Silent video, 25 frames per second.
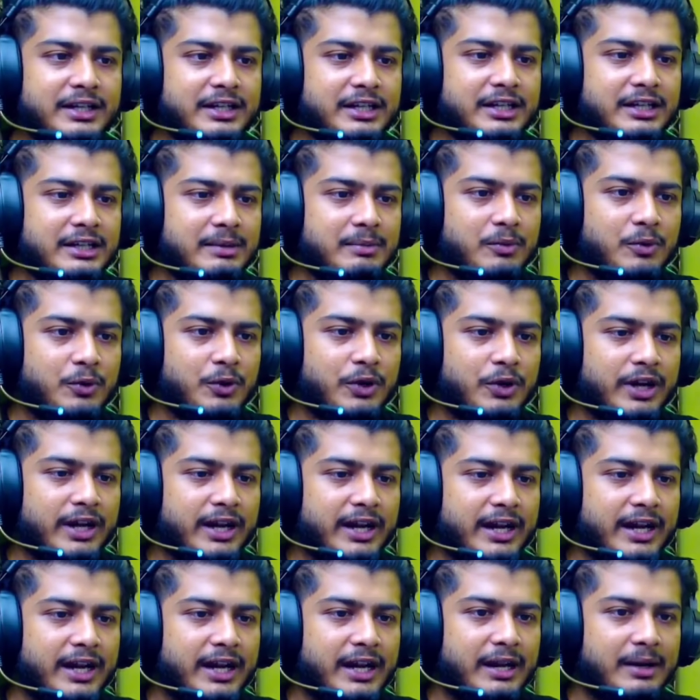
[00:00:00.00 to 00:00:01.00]
ইমোট
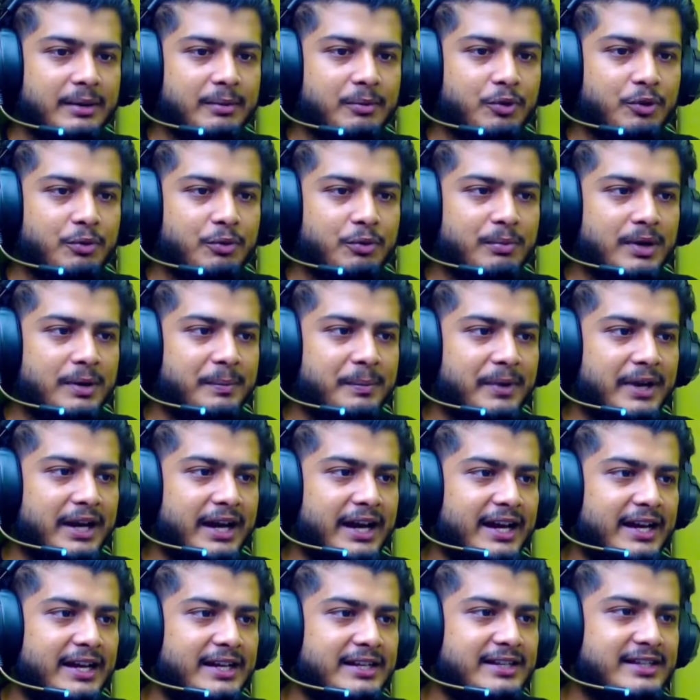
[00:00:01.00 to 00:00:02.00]
অ্যান্ড বোমবাম
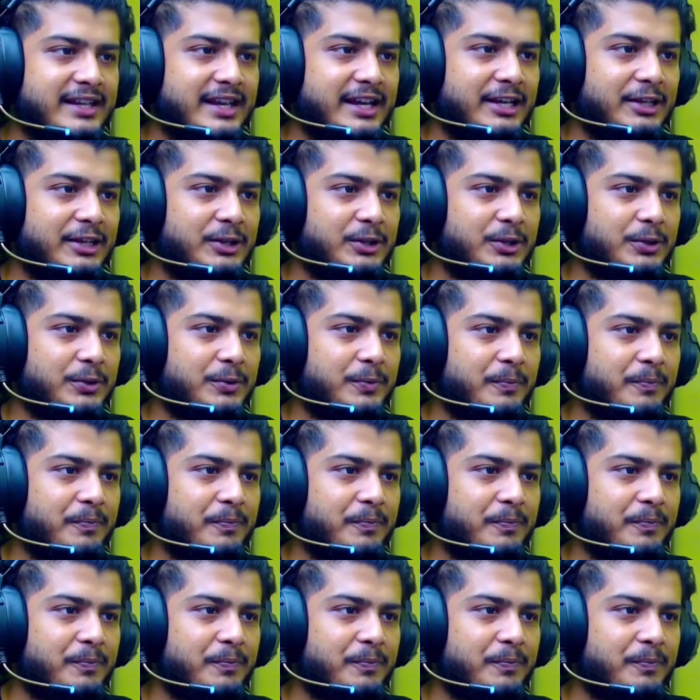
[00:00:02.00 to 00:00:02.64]
গাইজ এই তো